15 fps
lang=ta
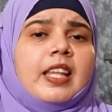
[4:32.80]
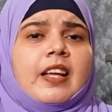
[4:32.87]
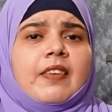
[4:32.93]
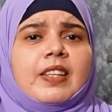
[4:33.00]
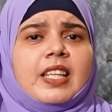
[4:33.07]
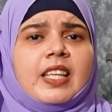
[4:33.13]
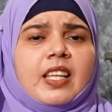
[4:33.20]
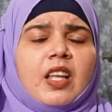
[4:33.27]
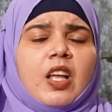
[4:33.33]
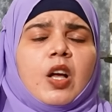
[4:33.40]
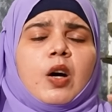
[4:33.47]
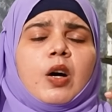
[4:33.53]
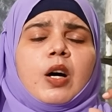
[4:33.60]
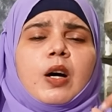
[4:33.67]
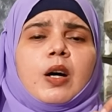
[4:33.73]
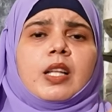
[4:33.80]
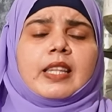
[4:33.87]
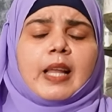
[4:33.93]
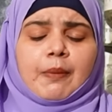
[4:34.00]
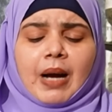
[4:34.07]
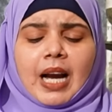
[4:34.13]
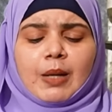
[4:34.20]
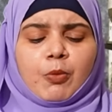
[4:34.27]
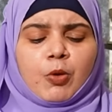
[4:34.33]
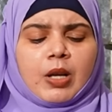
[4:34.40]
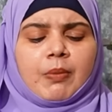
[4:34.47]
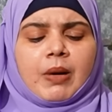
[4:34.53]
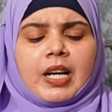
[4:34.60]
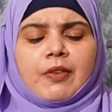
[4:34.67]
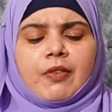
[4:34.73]
அதாவது தபால்
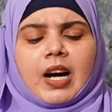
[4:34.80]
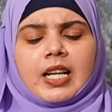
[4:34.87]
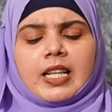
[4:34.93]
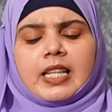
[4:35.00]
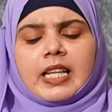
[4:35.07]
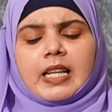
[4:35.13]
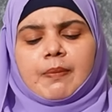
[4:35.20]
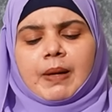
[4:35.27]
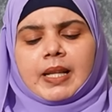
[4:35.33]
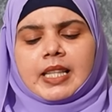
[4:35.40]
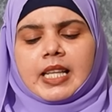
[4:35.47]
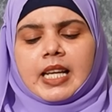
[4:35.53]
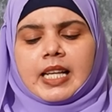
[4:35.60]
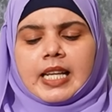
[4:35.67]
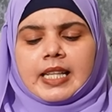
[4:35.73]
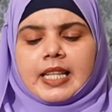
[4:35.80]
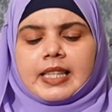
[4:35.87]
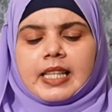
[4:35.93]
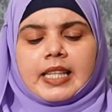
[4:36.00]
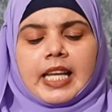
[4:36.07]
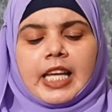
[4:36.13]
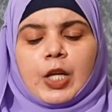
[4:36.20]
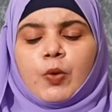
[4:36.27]
மூலமான வாக்குகளில் பார்த்தீங்கன்னா கிட்டத்தட்ட